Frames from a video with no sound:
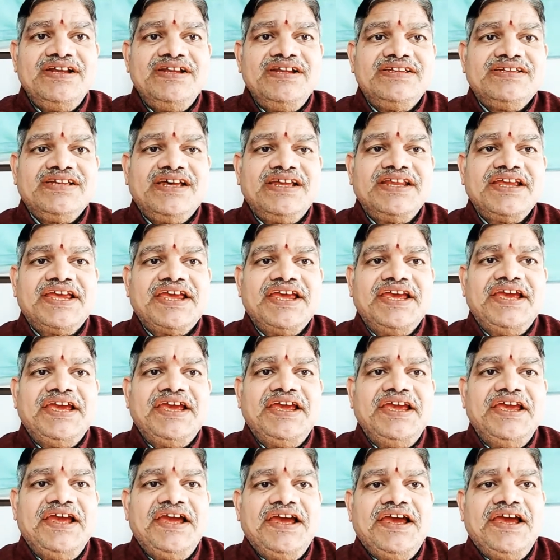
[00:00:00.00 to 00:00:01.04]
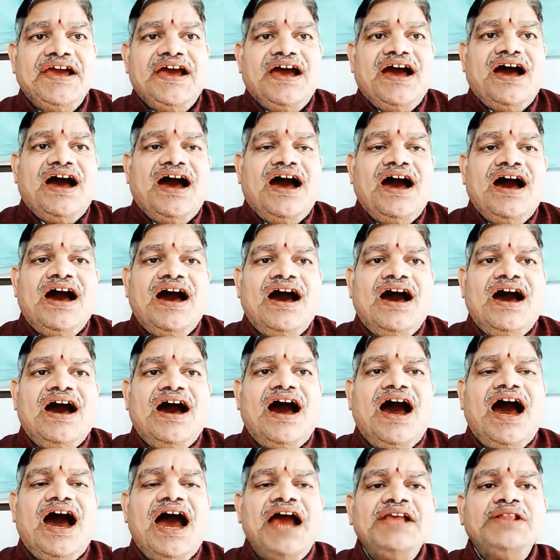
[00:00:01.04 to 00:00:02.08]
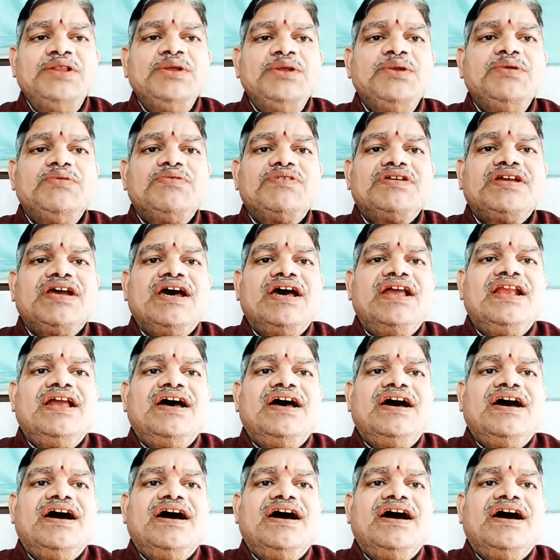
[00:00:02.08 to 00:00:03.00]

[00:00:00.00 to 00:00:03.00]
నిజానికి ఆ ఐదు నిమిషాల